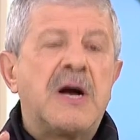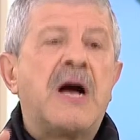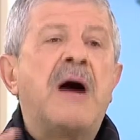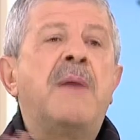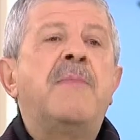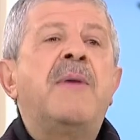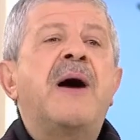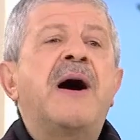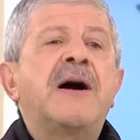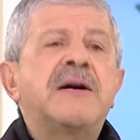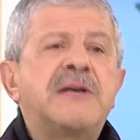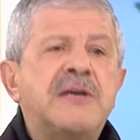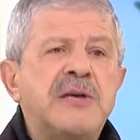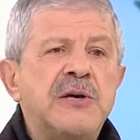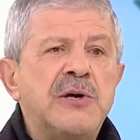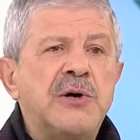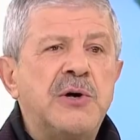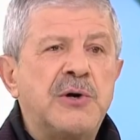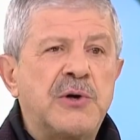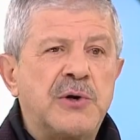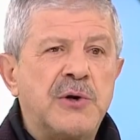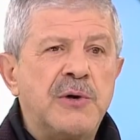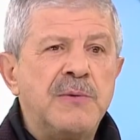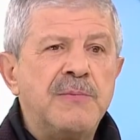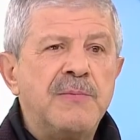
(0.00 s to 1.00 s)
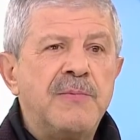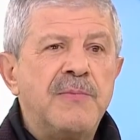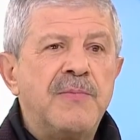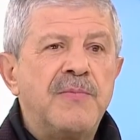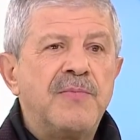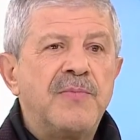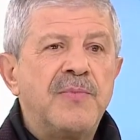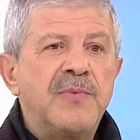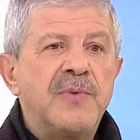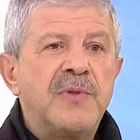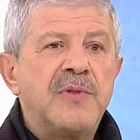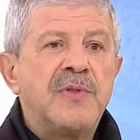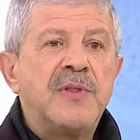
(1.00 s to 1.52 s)
kabak yiyorum.
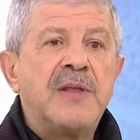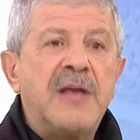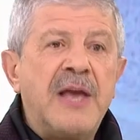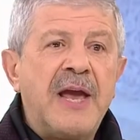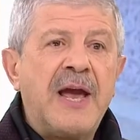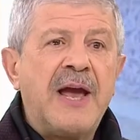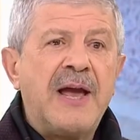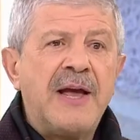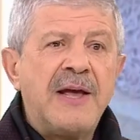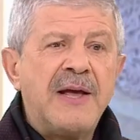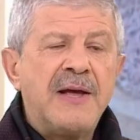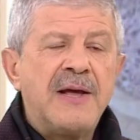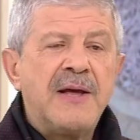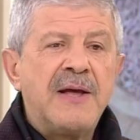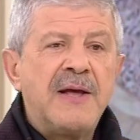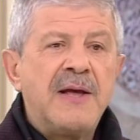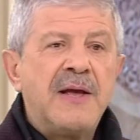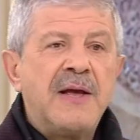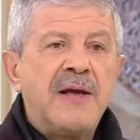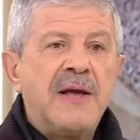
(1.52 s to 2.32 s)
Niye?